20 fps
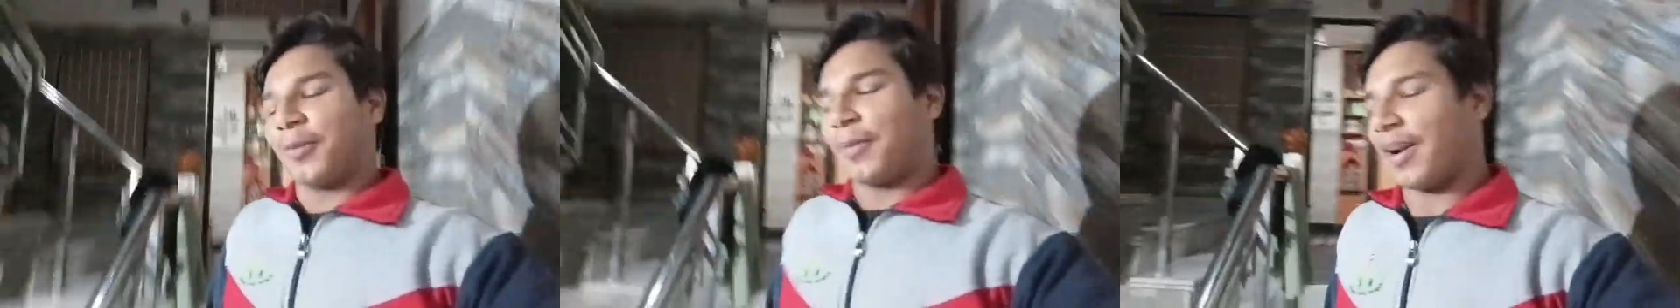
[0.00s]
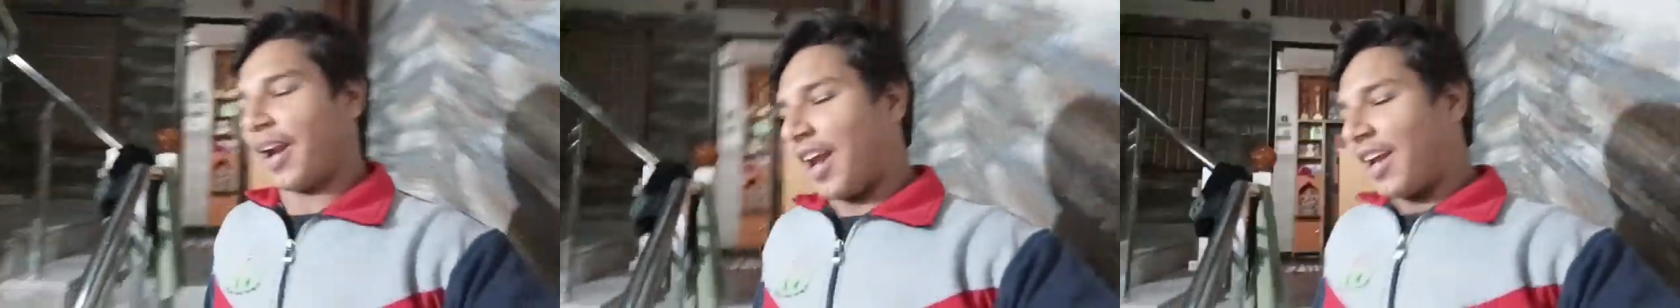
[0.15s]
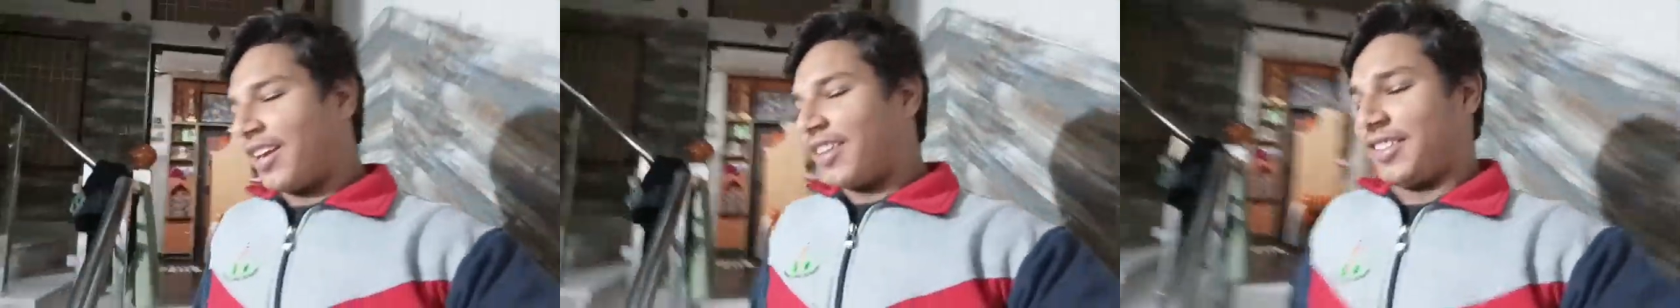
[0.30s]
तो
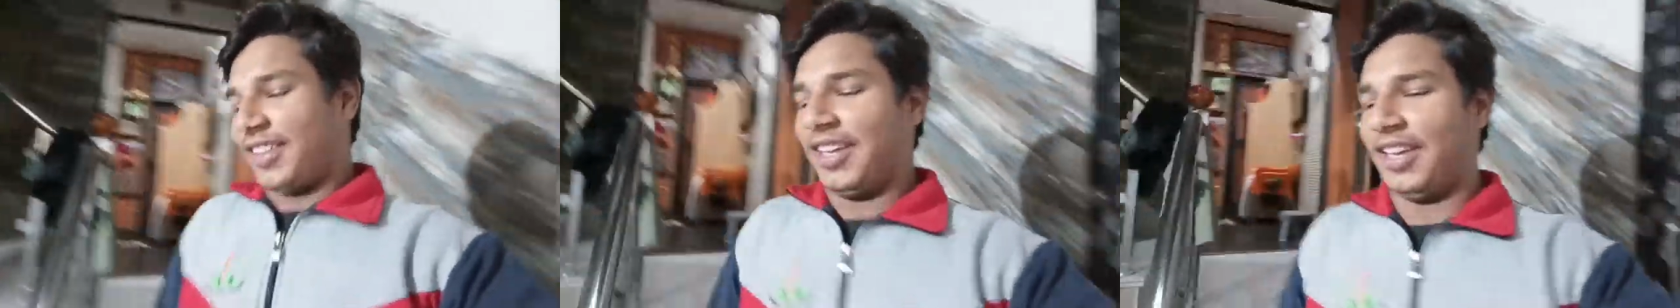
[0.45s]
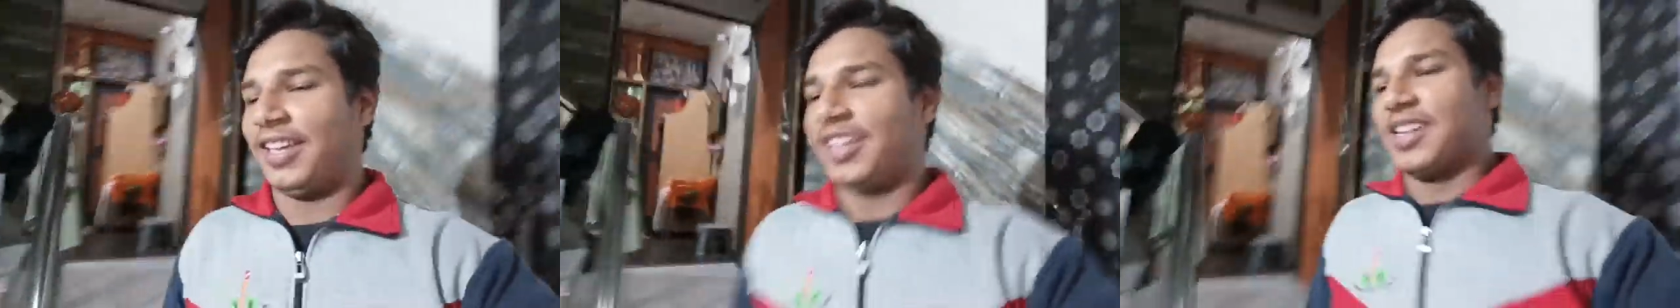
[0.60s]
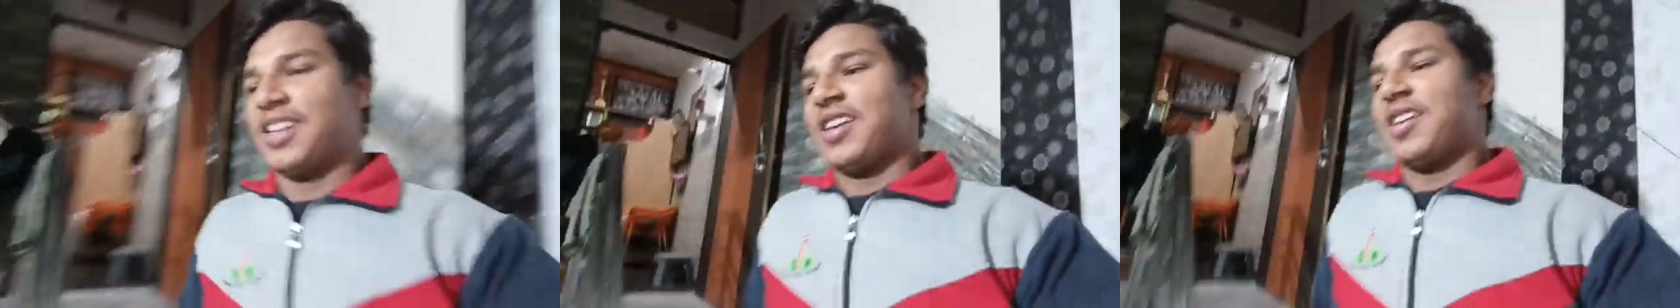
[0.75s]
बना ली थी
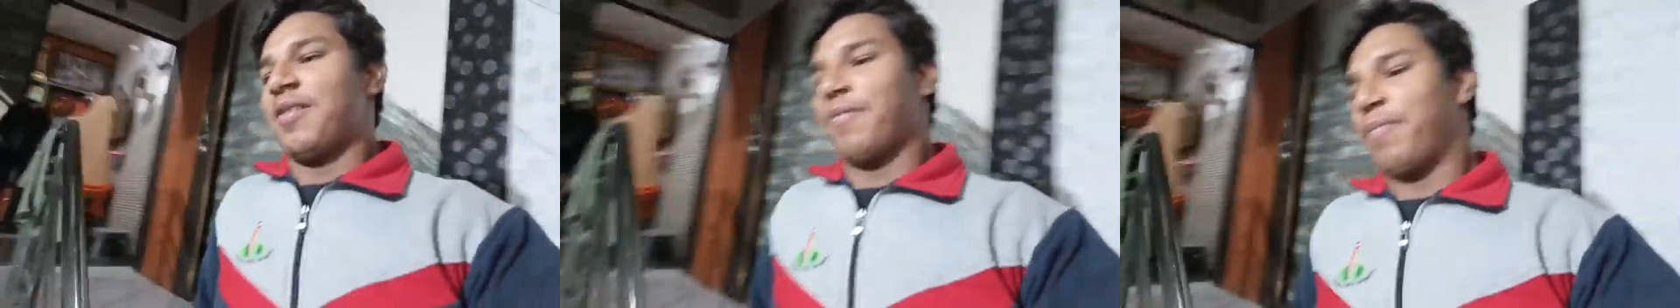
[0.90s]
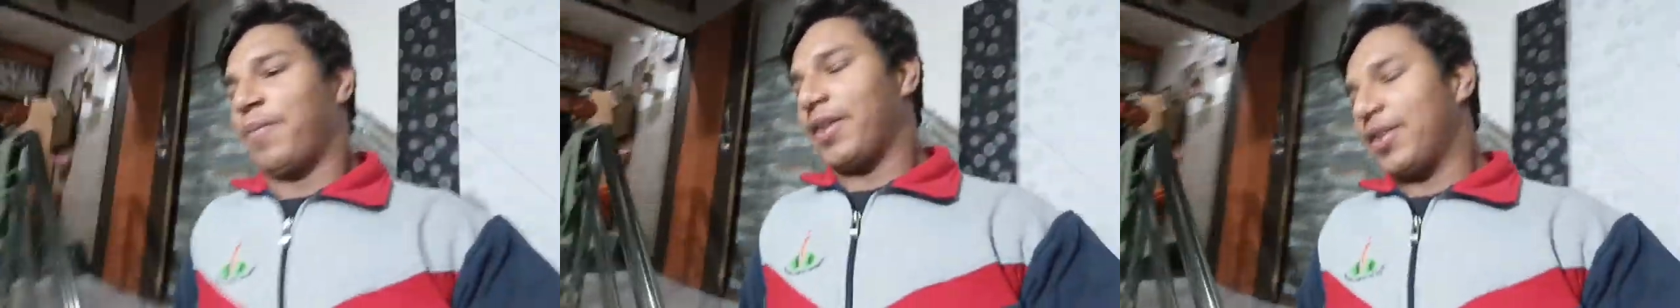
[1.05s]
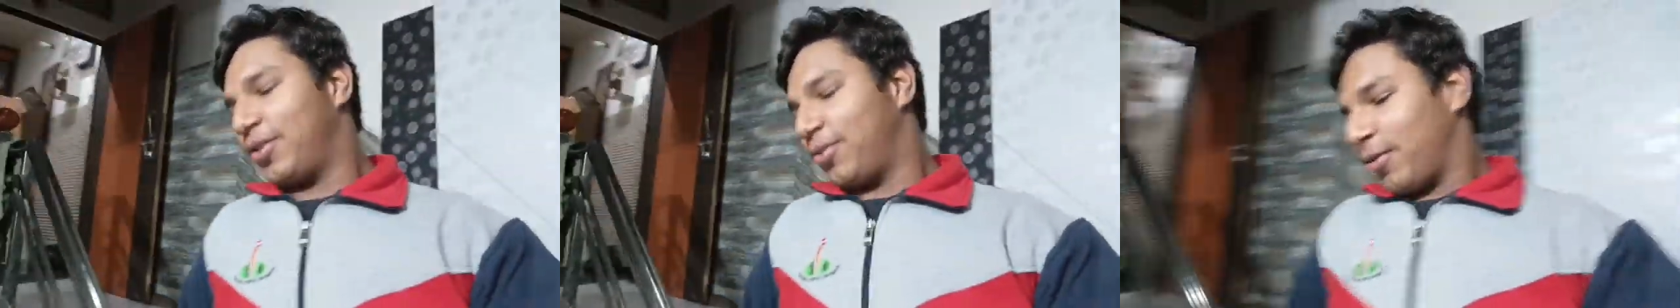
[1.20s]

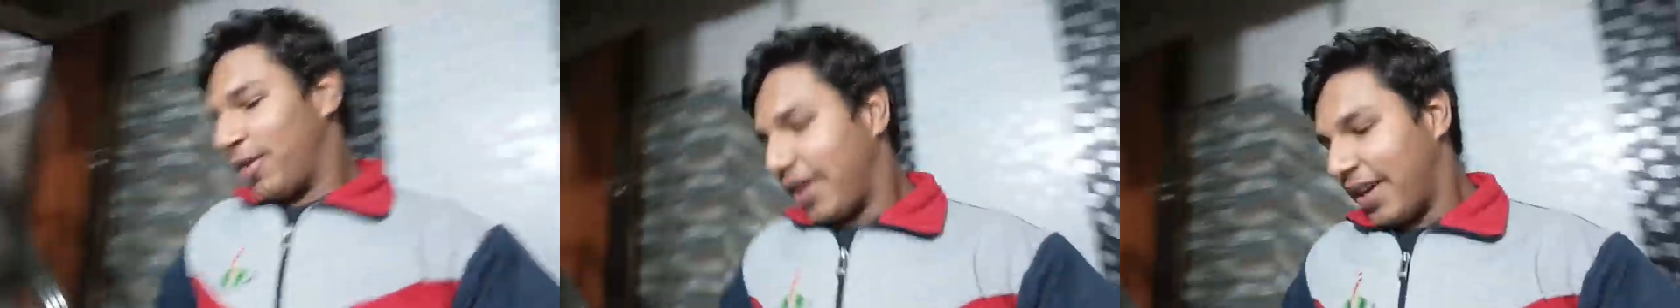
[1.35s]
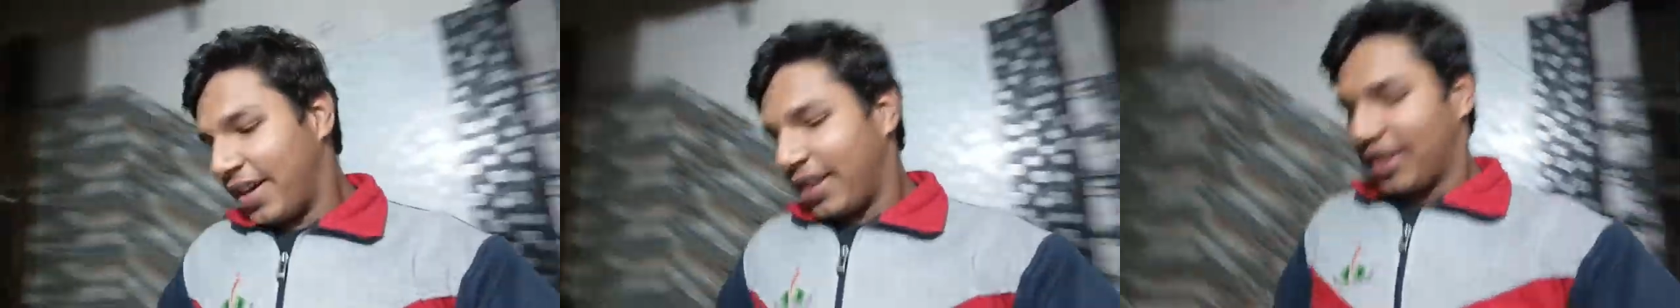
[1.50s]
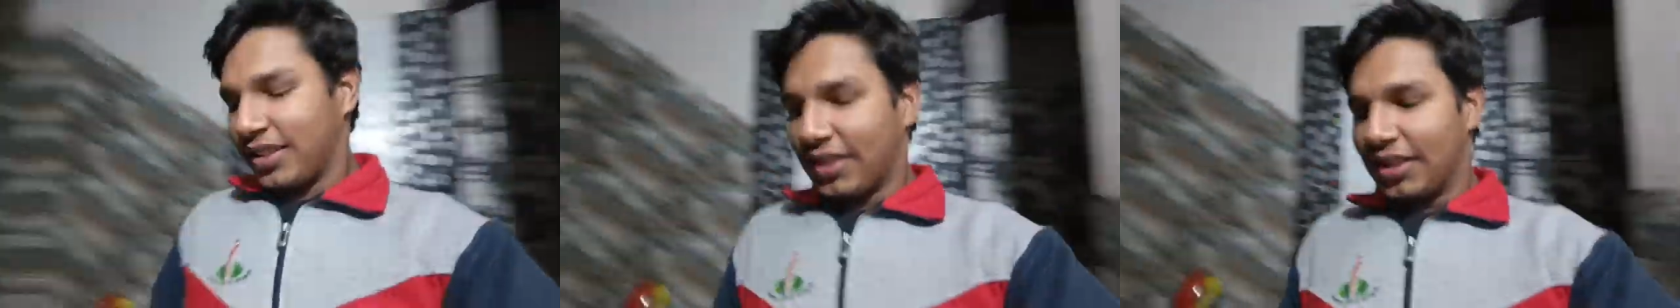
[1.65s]
पर जो है